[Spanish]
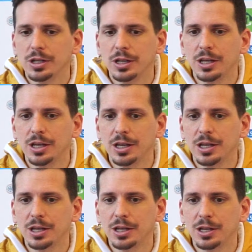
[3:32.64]

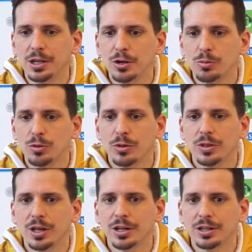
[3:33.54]
Y como
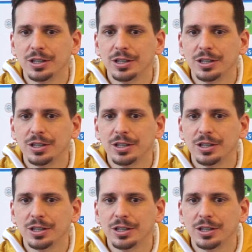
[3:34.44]
decía,